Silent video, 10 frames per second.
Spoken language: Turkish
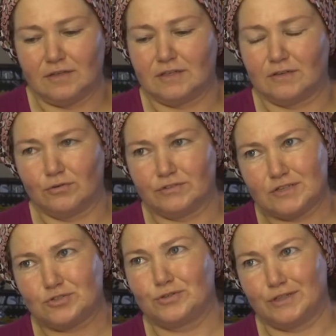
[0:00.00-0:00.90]
Ee,
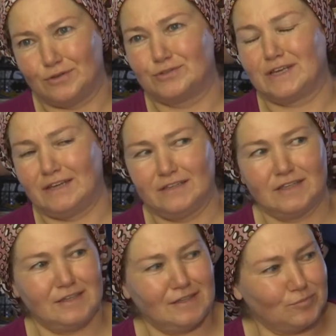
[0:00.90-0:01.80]
ondan sonra da
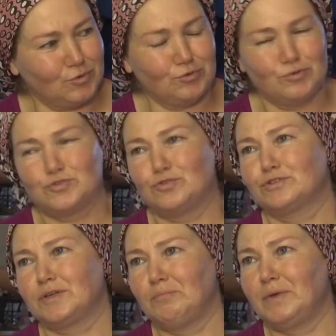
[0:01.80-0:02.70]
özellikle de bulunduğumuz
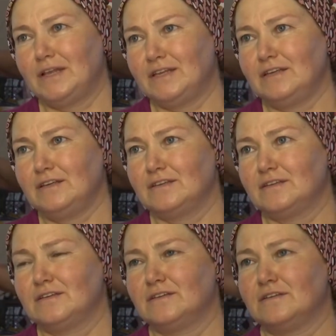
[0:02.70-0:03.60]
ortam belli.
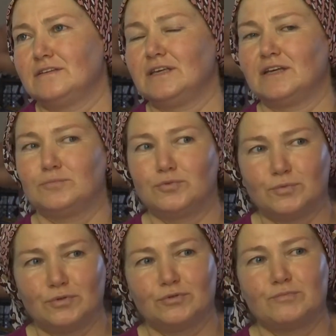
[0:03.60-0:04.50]
Yani
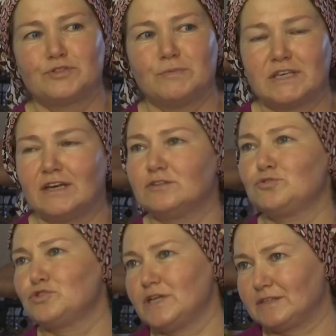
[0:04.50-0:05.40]
bu bulunduğumuz
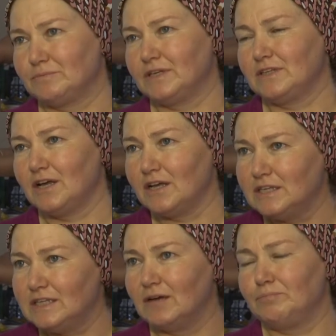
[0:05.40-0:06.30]
mekanı düzeltmek, daha
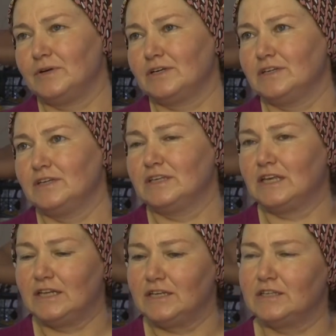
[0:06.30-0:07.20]
iyi yapmak,
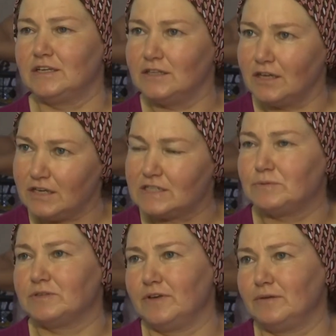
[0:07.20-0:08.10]
gelene gidene daha iyi
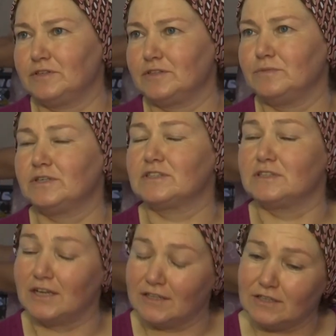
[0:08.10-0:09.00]
hizmet vermek tabii ki.
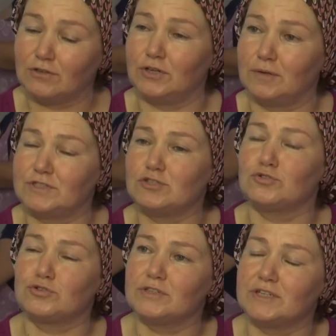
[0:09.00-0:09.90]
Daha da önemlisi
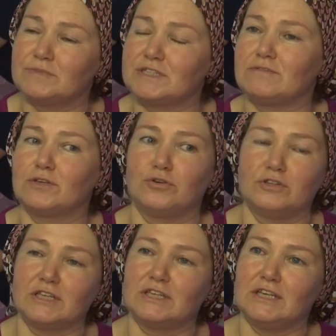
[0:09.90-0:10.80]
çocuklarımıza ve
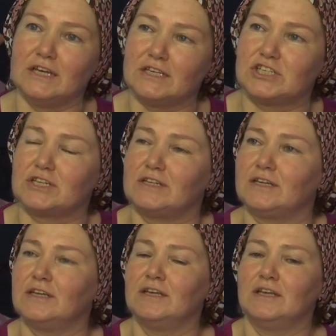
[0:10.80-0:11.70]
köydeki diğer kişilere